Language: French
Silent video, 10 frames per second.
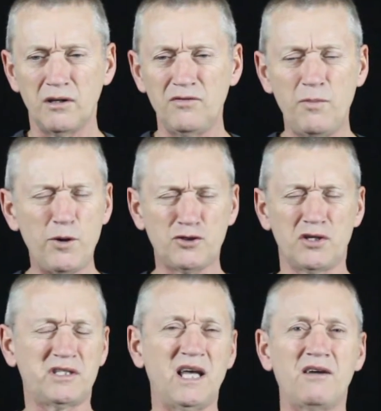Il ne va pas se
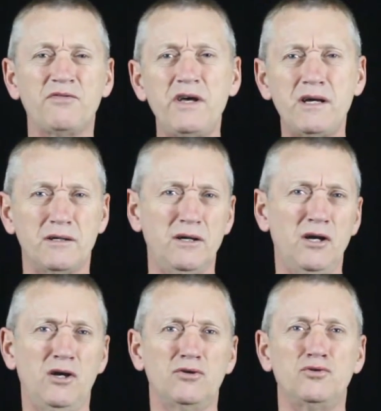servir
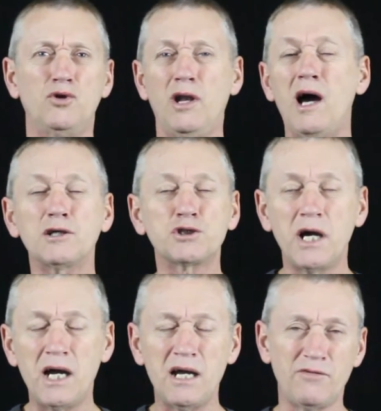de
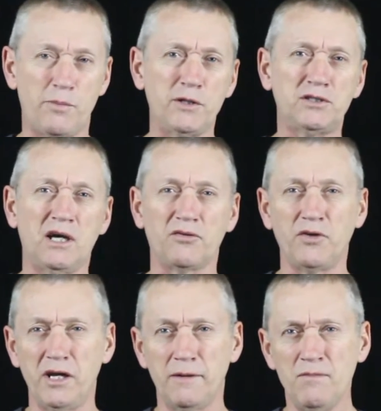l'argent, il ne va pas se
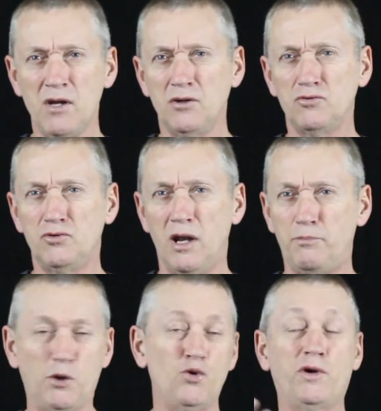servir de la
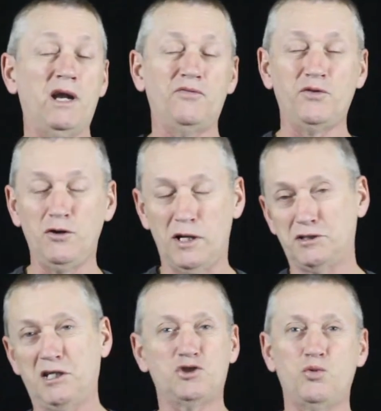pornographie, de la
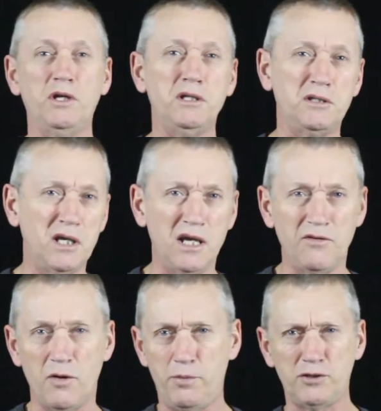sexualité, il
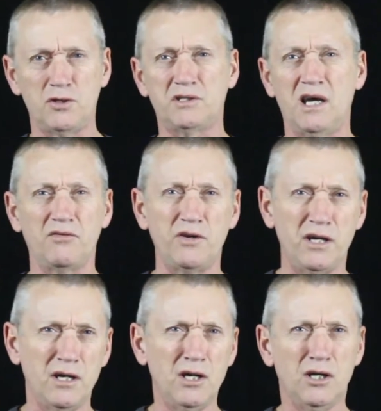ne va pas se
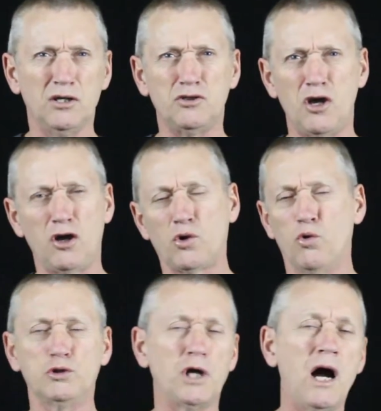servir d'un
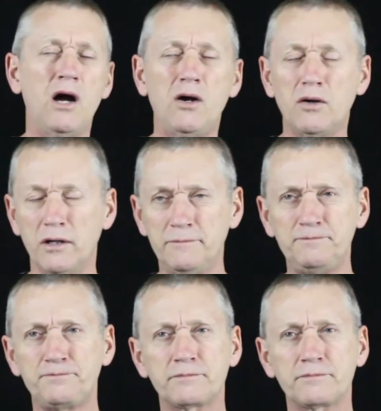gros char.